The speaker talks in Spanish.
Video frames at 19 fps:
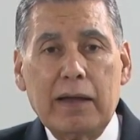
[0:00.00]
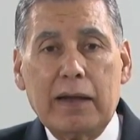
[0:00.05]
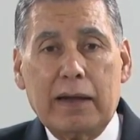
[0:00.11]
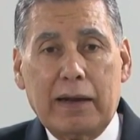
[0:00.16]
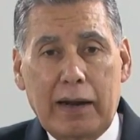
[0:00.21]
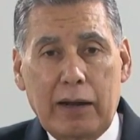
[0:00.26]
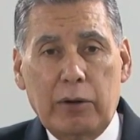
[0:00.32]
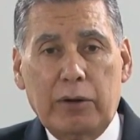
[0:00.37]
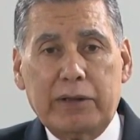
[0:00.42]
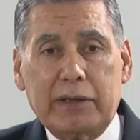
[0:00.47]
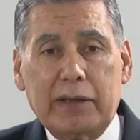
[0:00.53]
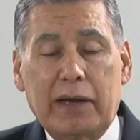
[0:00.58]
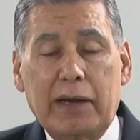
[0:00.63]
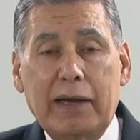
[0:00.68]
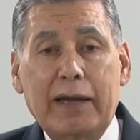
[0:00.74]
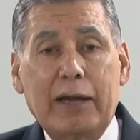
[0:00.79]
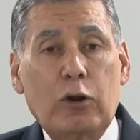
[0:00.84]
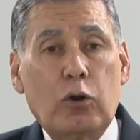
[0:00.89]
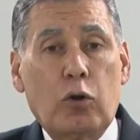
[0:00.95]
Claro
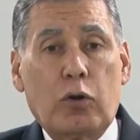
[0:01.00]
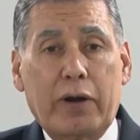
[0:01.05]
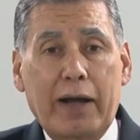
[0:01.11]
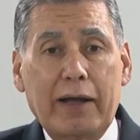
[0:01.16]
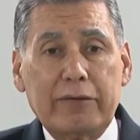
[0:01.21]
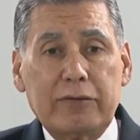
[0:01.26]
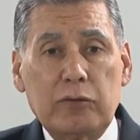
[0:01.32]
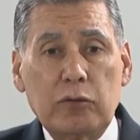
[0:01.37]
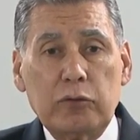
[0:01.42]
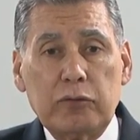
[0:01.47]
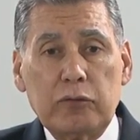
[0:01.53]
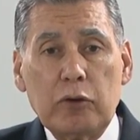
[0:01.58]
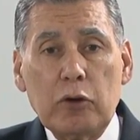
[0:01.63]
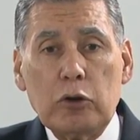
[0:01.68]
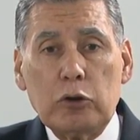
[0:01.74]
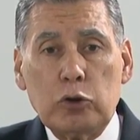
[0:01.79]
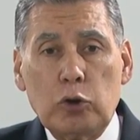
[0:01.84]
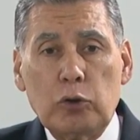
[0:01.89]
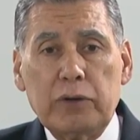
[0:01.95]
está, en los casos
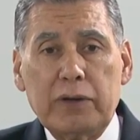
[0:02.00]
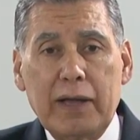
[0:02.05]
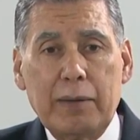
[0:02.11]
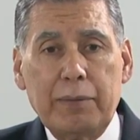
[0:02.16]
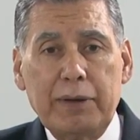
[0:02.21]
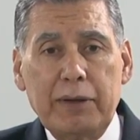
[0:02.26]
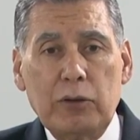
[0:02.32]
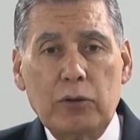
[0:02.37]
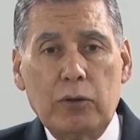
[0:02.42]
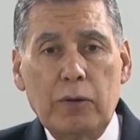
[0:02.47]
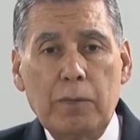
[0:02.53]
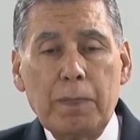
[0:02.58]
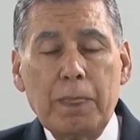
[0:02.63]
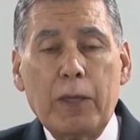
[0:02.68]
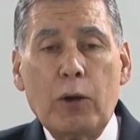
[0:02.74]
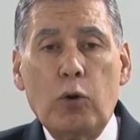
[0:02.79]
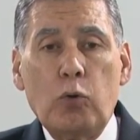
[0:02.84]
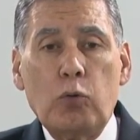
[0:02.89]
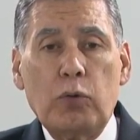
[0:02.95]
donde ha habido
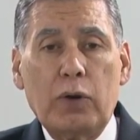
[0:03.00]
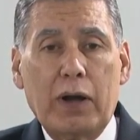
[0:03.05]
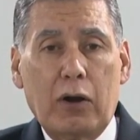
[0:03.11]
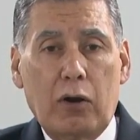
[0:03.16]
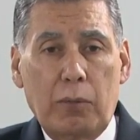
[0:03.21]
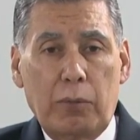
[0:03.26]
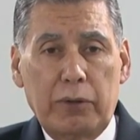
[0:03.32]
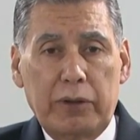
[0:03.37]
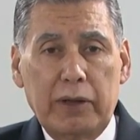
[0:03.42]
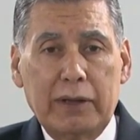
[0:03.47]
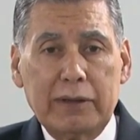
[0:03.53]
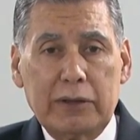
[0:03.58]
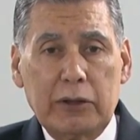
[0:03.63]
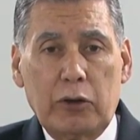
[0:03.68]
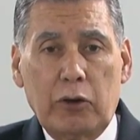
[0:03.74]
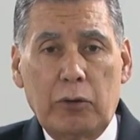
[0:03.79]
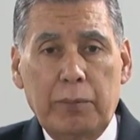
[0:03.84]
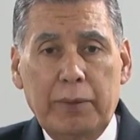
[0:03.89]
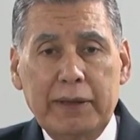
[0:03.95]
una, como dije
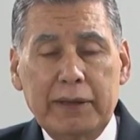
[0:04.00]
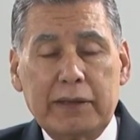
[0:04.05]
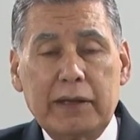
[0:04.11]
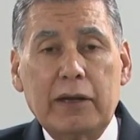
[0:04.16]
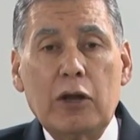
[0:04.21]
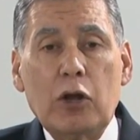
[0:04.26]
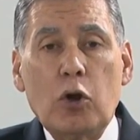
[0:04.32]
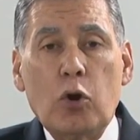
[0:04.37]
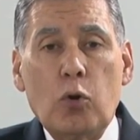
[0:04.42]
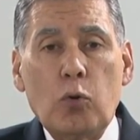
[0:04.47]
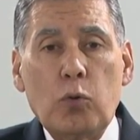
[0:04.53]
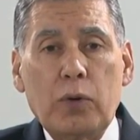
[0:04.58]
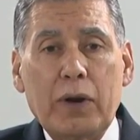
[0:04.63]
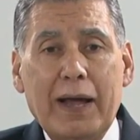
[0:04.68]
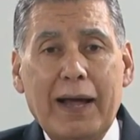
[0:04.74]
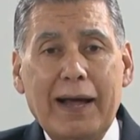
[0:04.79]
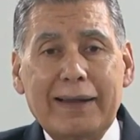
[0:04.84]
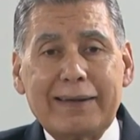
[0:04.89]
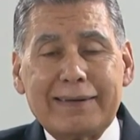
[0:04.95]
anteriormente,
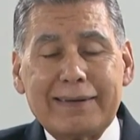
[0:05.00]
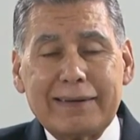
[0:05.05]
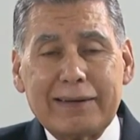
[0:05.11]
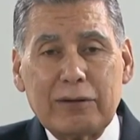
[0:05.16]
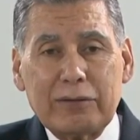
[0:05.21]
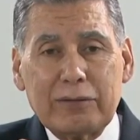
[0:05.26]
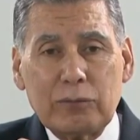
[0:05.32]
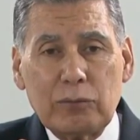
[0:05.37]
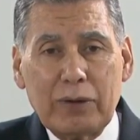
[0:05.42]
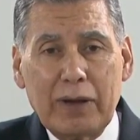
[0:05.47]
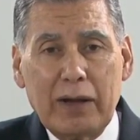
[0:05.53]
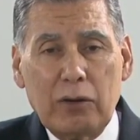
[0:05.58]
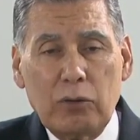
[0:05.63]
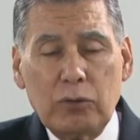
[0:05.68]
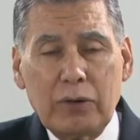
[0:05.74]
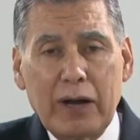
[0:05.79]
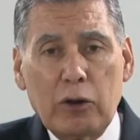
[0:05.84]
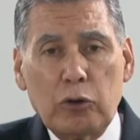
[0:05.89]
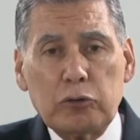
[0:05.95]
una,
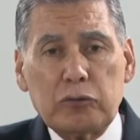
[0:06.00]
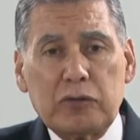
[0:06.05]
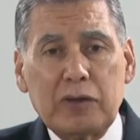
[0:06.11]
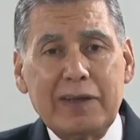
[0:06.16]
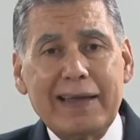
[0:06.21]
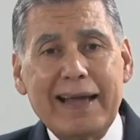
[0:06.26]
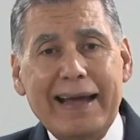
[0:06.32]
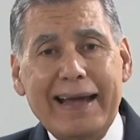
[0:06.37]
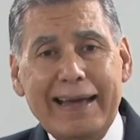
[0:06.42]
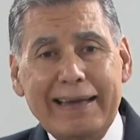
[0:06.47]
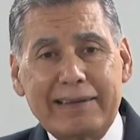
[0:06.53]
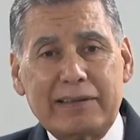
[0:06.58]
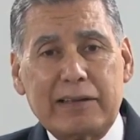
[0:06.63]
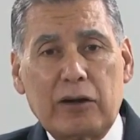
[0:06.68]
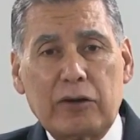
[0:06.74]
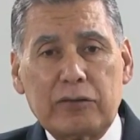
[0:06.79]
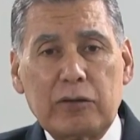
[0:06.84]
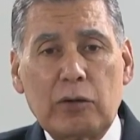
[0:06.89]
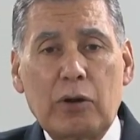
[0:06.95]
una, costilla
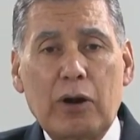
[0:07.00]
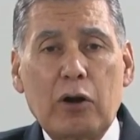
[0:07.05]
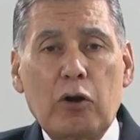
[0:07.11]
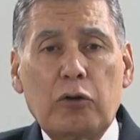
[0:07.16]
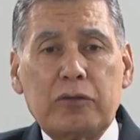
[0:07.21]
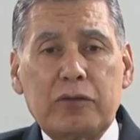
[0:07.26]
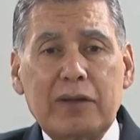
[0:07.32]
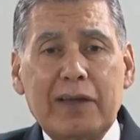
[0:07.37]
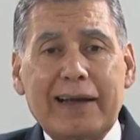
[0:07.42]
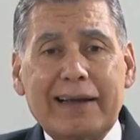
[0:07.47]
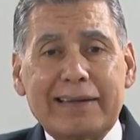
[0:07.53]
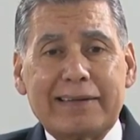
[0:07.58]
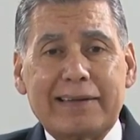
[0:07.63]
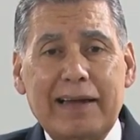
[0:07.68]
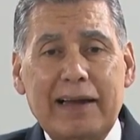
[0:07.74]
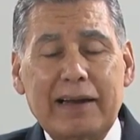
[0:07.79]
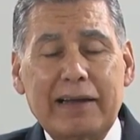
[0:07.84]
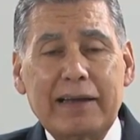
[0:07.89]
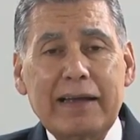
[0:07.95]
extra, o sea, una costilla que
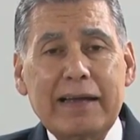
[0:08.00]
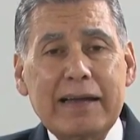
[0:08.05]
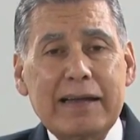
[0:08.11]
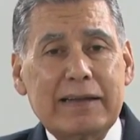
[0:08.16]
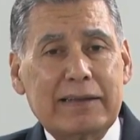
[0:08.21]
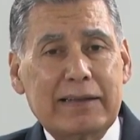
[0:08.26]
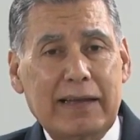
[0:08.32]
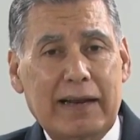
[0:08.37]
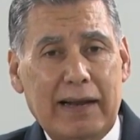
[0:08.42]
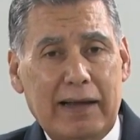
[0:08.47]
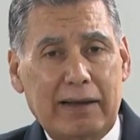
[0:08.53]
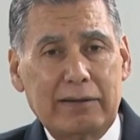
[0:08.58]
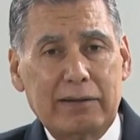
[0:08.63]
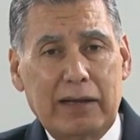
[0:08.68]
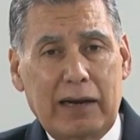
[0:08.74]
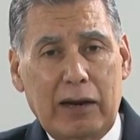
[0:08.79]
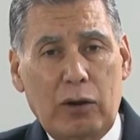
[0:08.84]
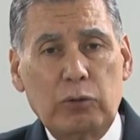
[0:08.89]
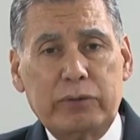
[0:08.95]
sale de
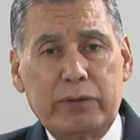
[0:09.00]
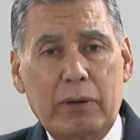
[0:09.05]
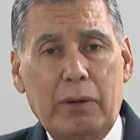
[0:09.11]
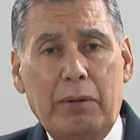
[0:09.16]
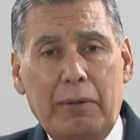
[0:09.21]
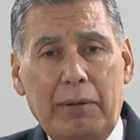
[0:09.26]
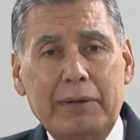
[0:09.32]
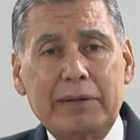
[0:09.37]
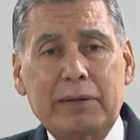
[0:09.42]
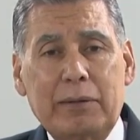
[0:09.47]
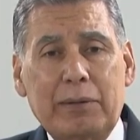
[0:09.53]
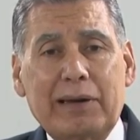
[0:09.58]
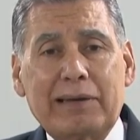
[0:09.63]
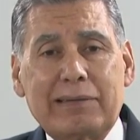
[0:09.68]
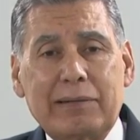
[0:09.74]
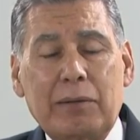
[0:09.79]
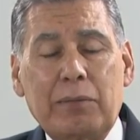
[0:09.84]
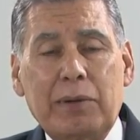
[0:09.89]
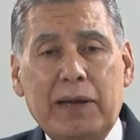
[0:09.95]
la, última vértebra
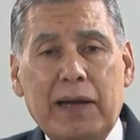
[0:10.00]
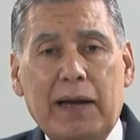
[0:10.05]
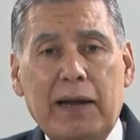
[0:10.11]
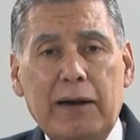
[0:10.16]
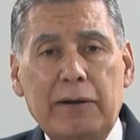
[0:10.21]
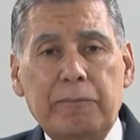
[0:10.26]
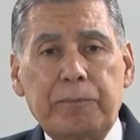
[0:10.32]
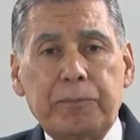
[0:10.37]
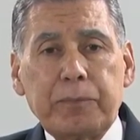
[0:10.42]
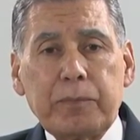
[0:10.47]
cervical,